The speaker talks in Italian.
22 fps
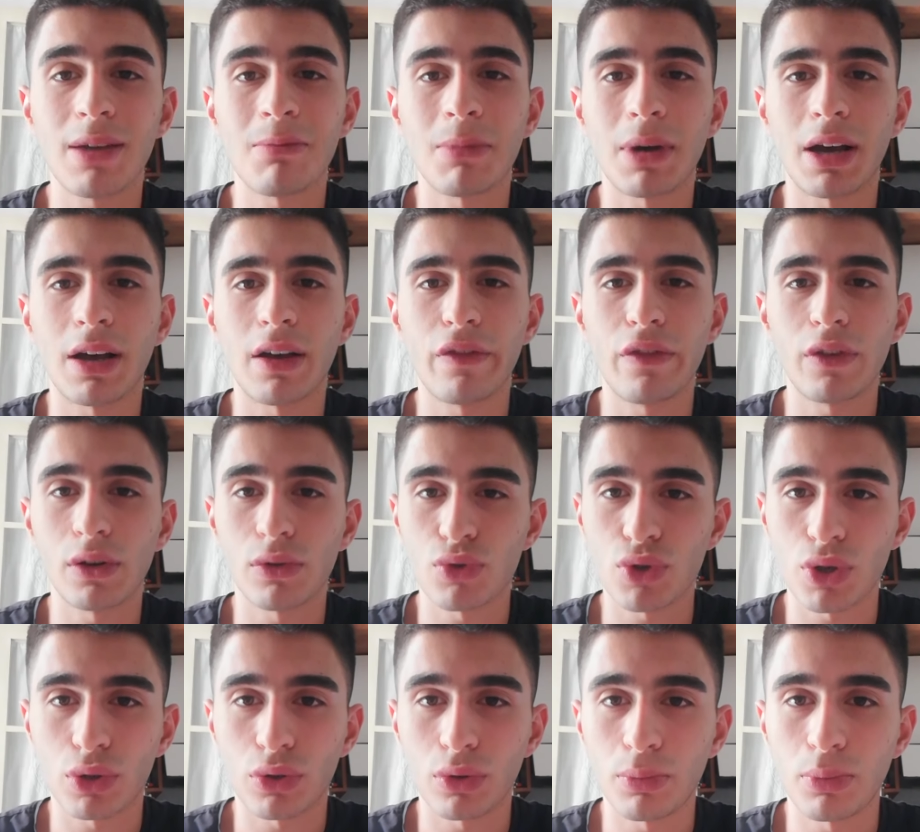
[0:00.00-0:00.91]
ma fino a un
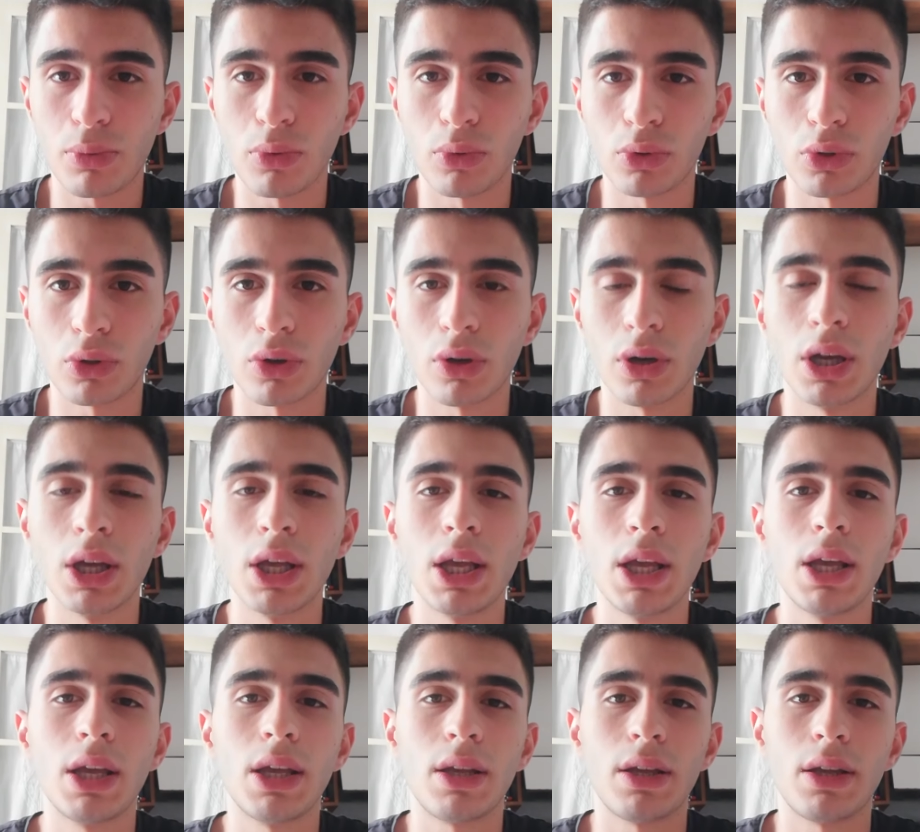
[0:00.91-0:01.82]
certo punto
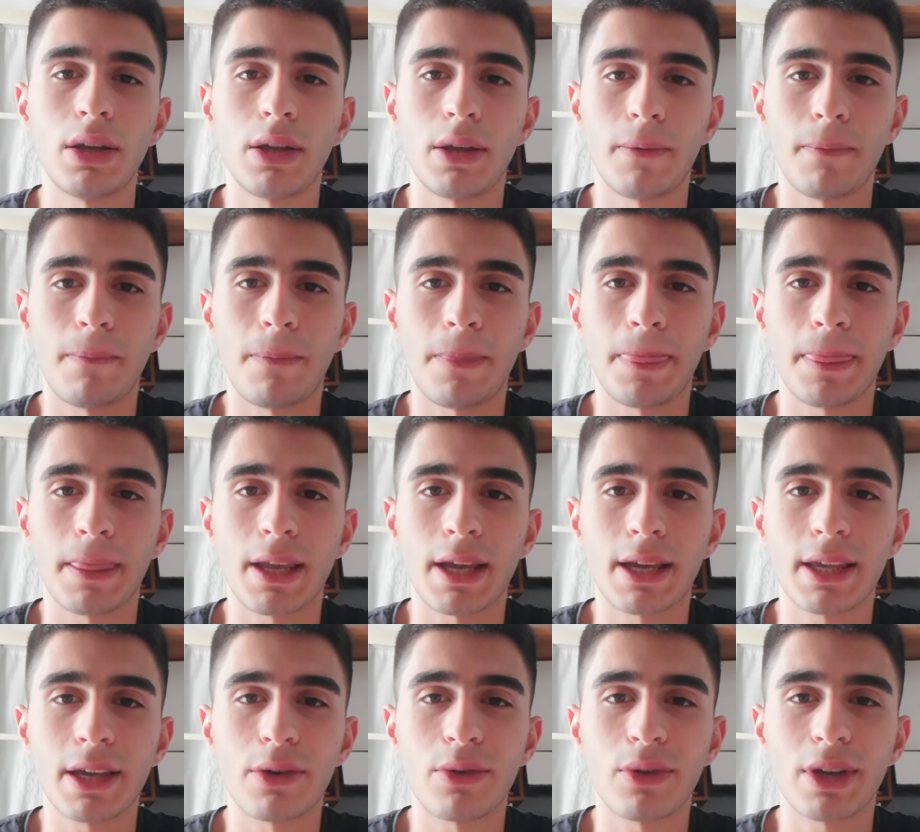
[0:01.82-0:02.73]
ehm, è
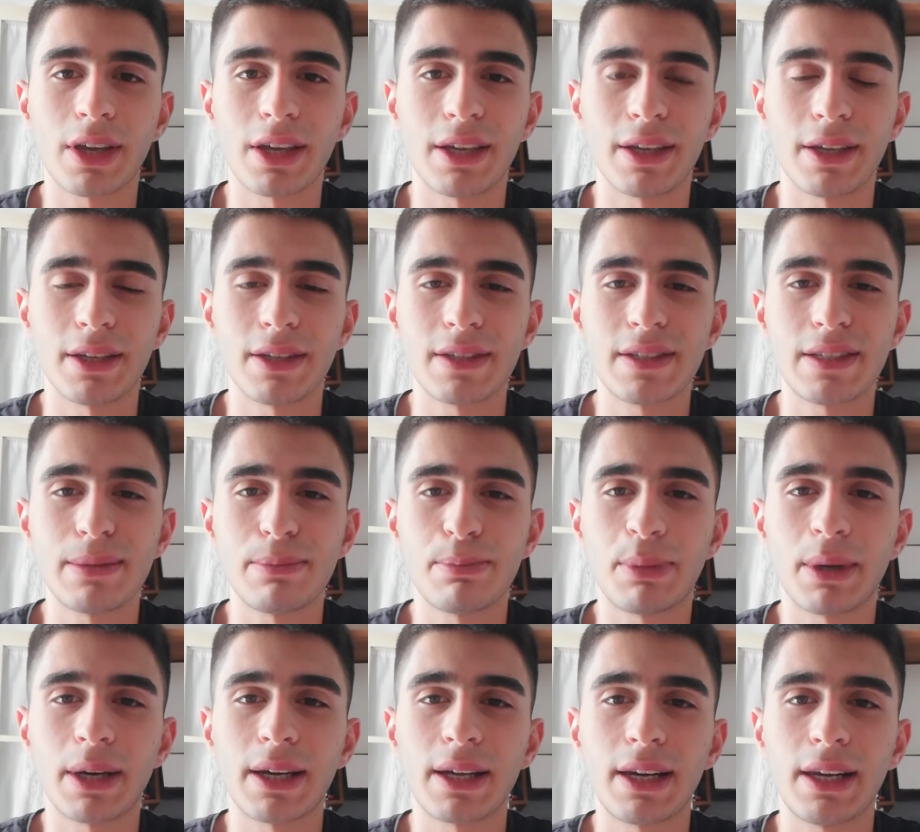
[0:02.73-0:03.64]
chiaro che si
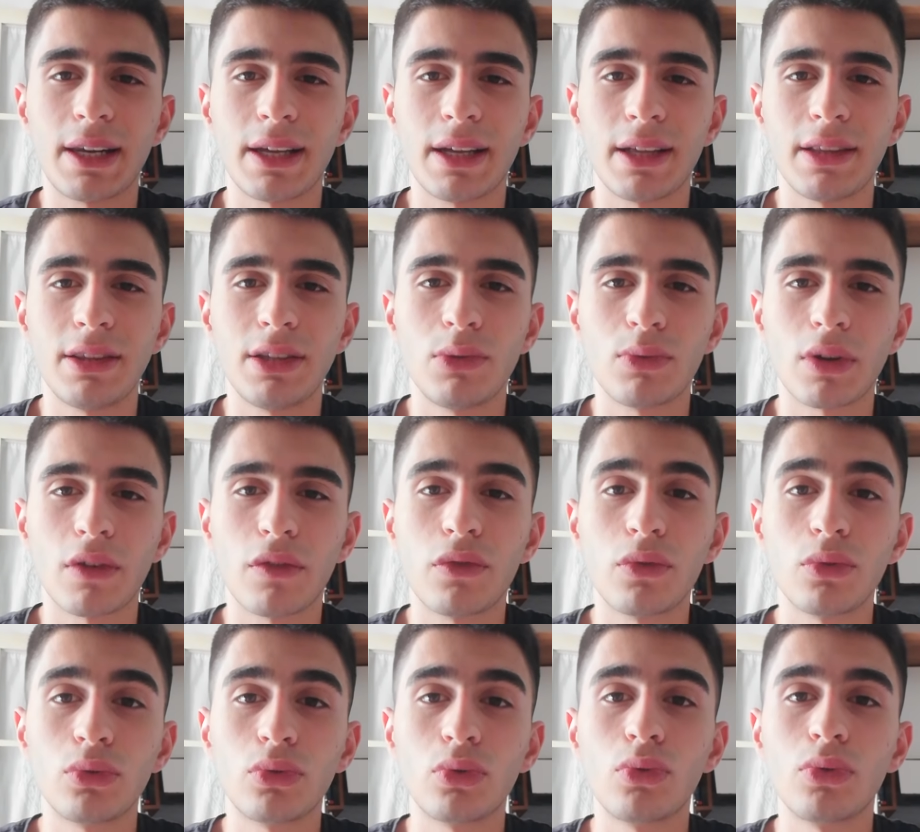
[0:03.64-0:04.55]
parla di una
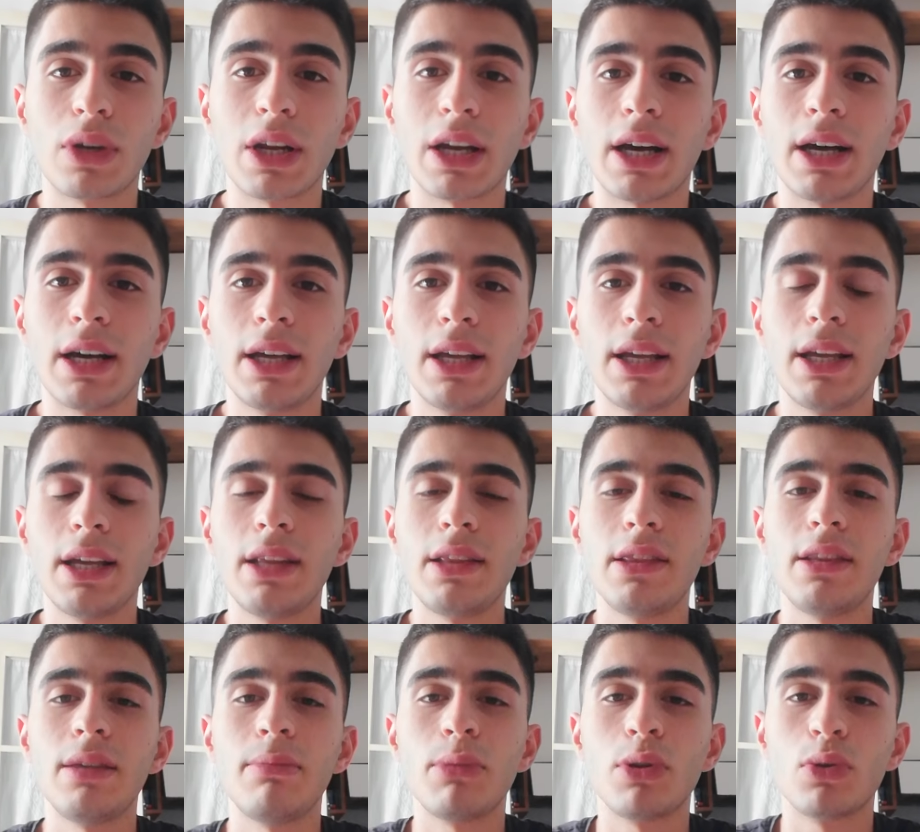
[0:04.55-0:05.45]
futura
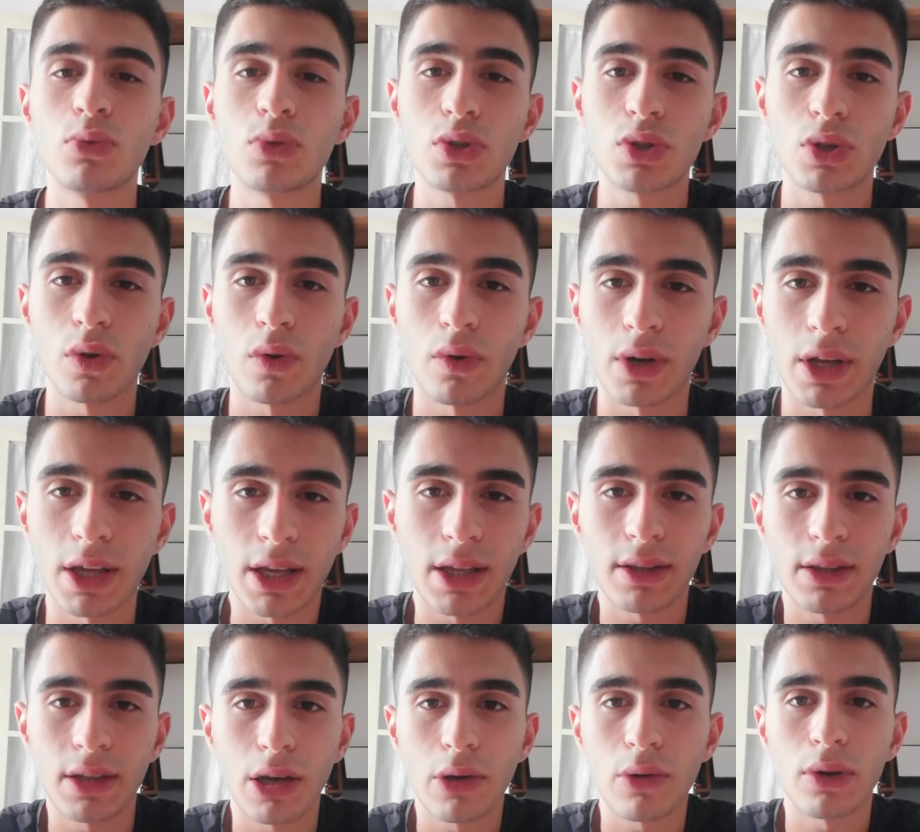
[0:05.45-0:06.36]
diminuzione
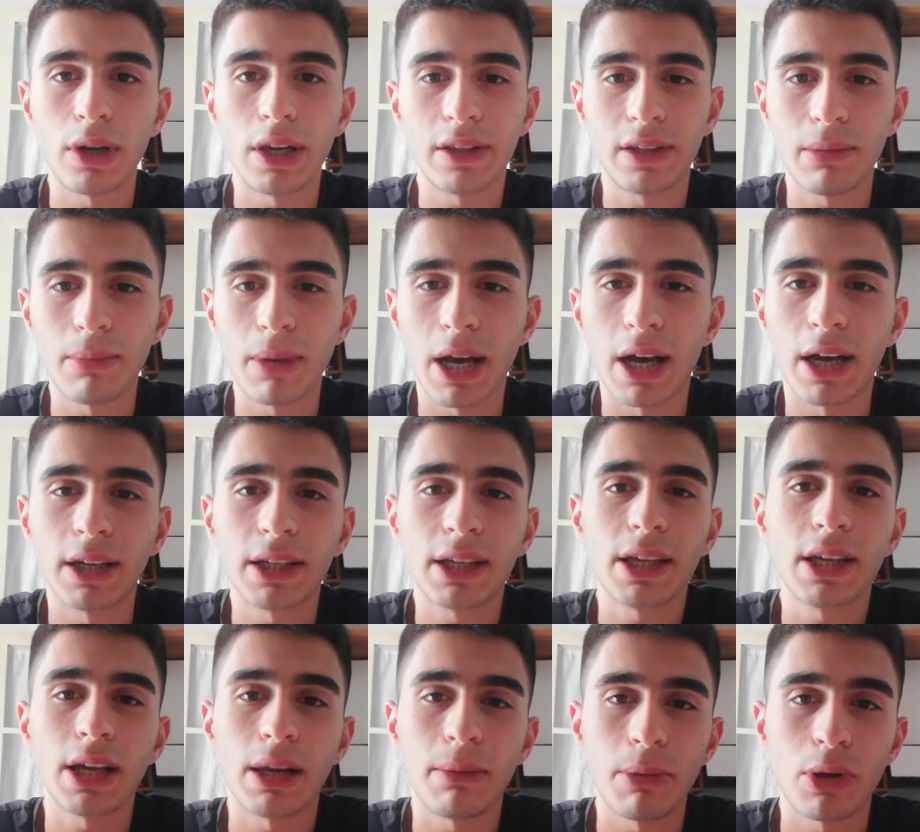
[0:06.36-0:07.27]
dei colletti
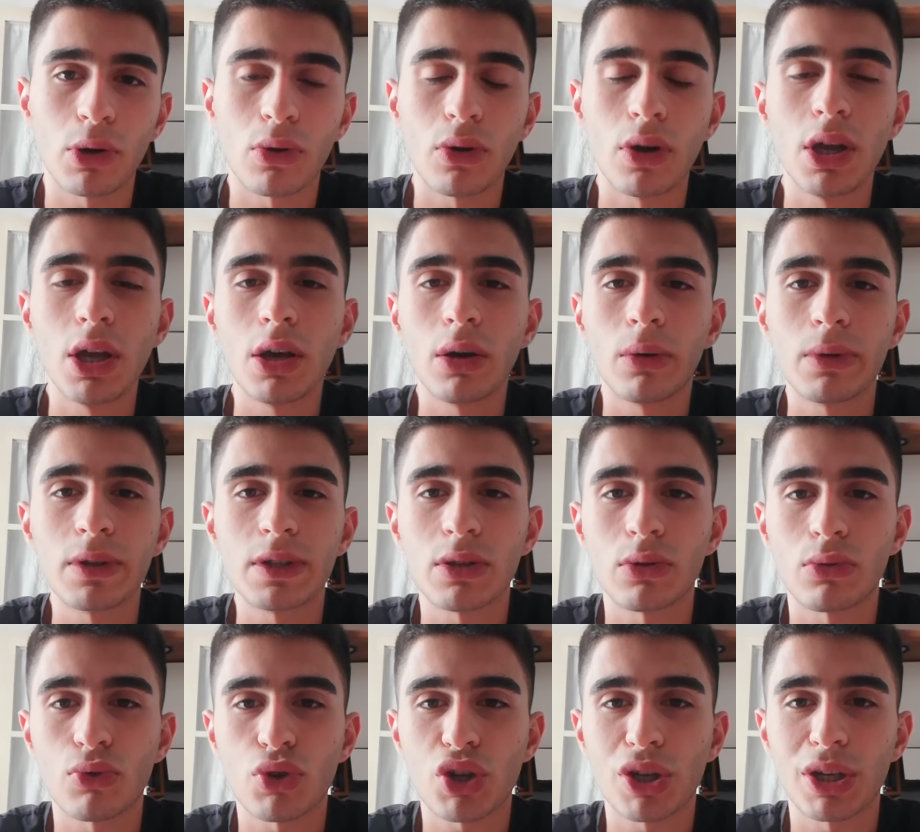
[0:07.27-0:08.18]
bianchi, almeno questo è
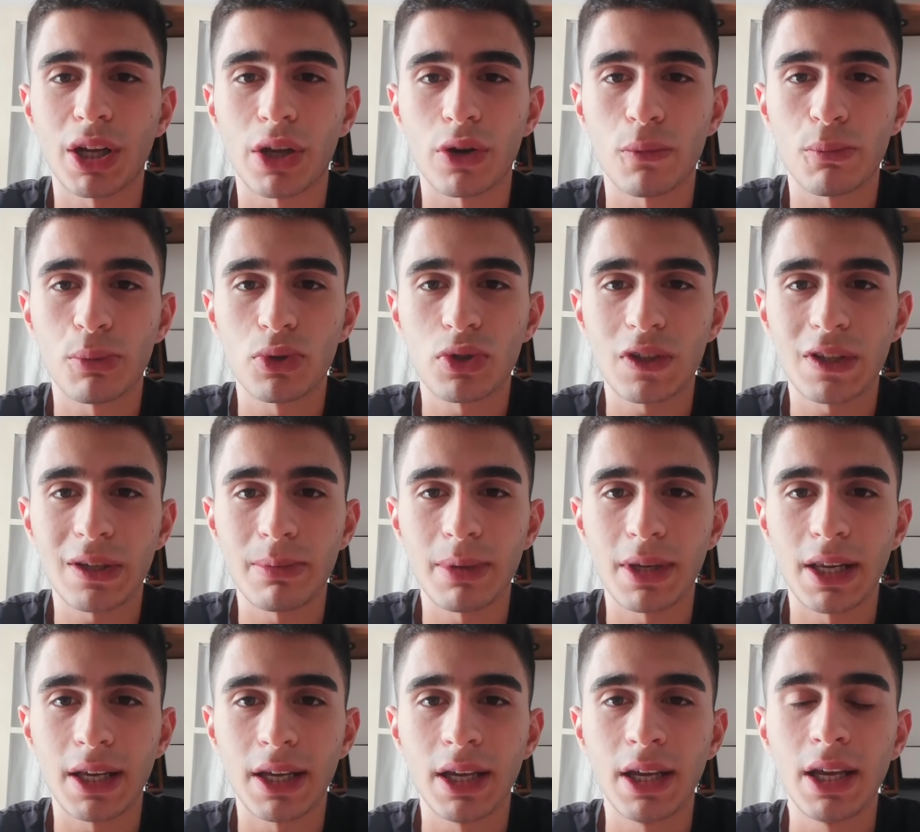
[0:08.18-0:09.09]
uno scenario
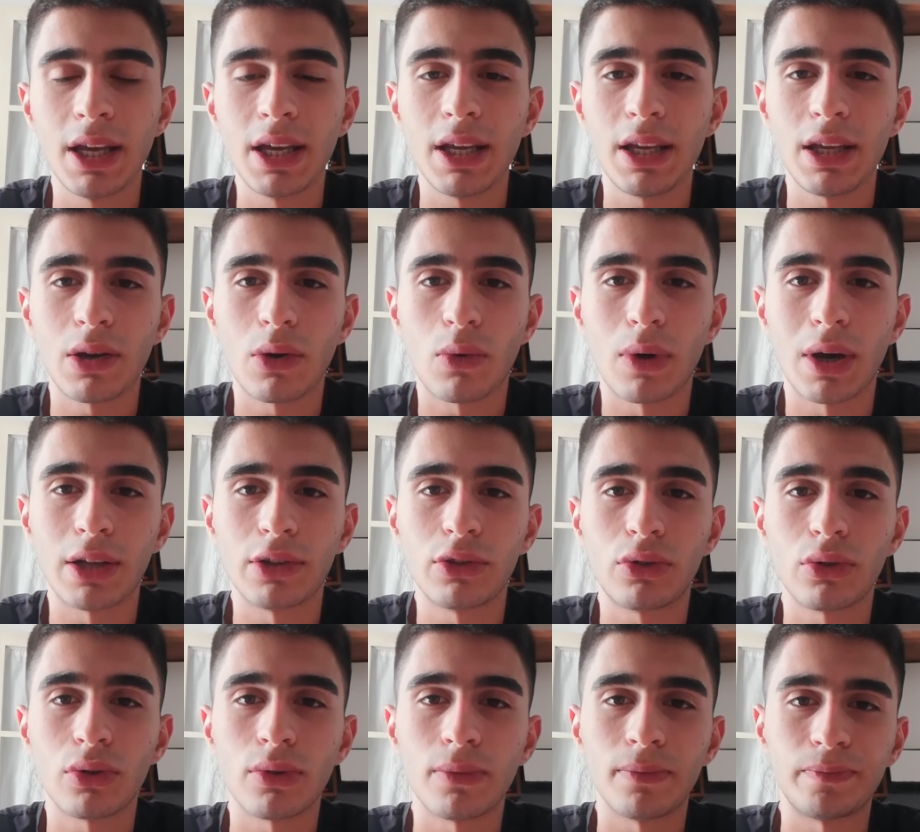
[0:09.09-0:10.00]
possibile in
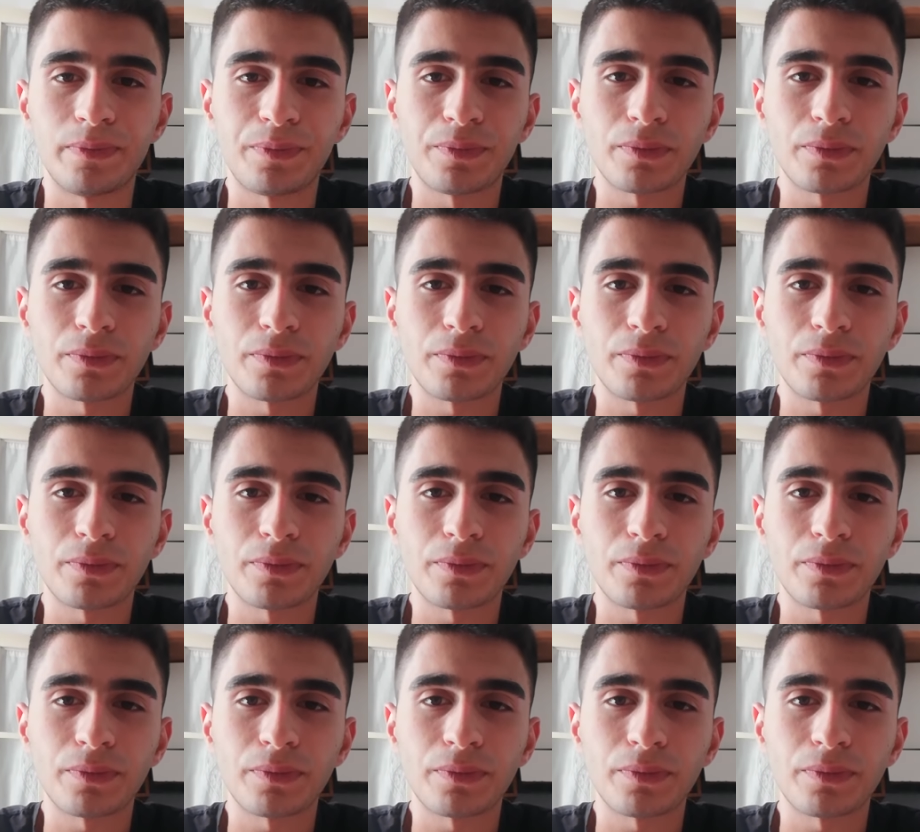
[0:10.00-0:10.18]
quanto